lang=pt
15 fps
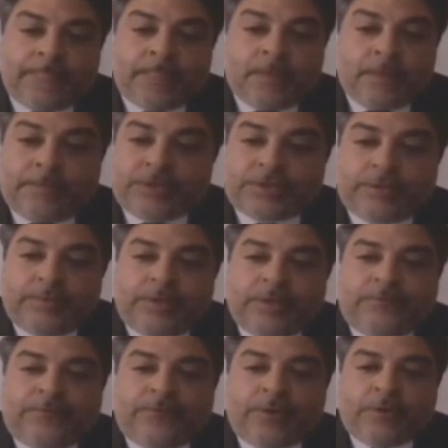mas também não
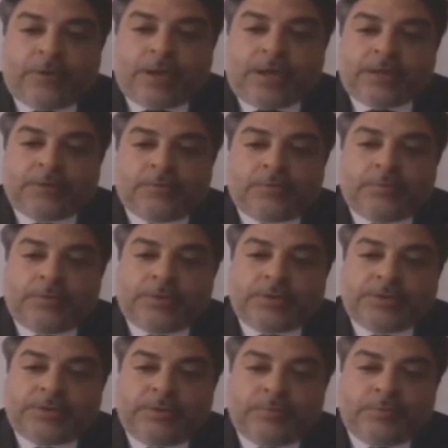fui arrolado como
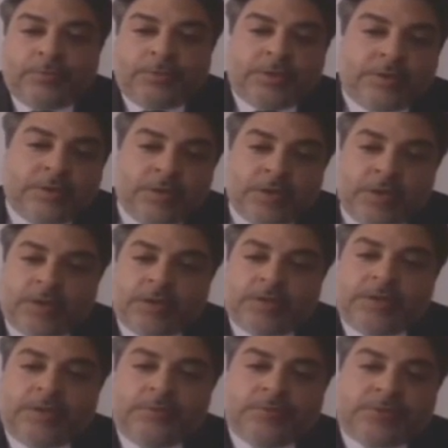testemunha na
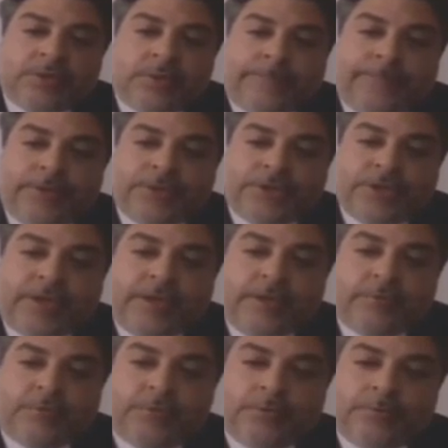denúncia da PGR
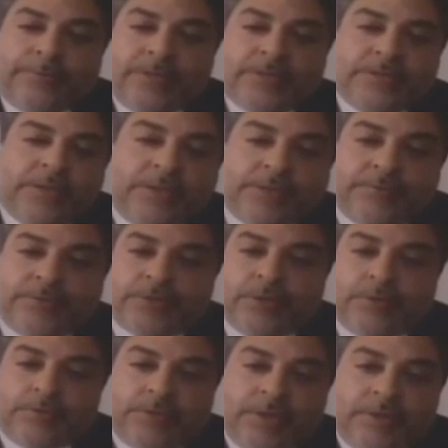contra o presidente
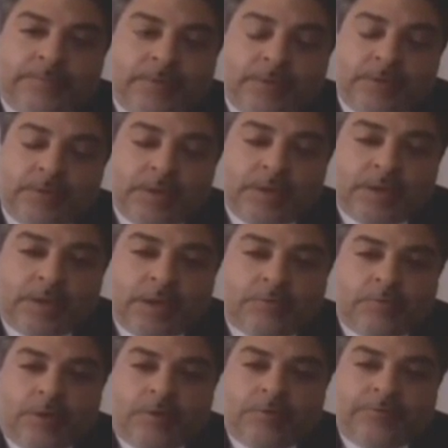Michel Temer na
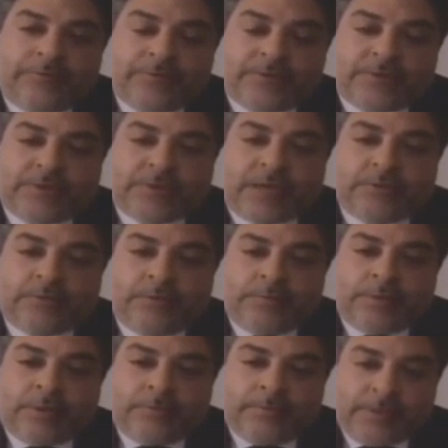qual eu fui citado
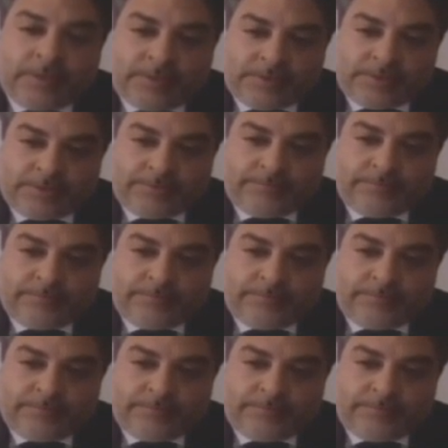nominalmente.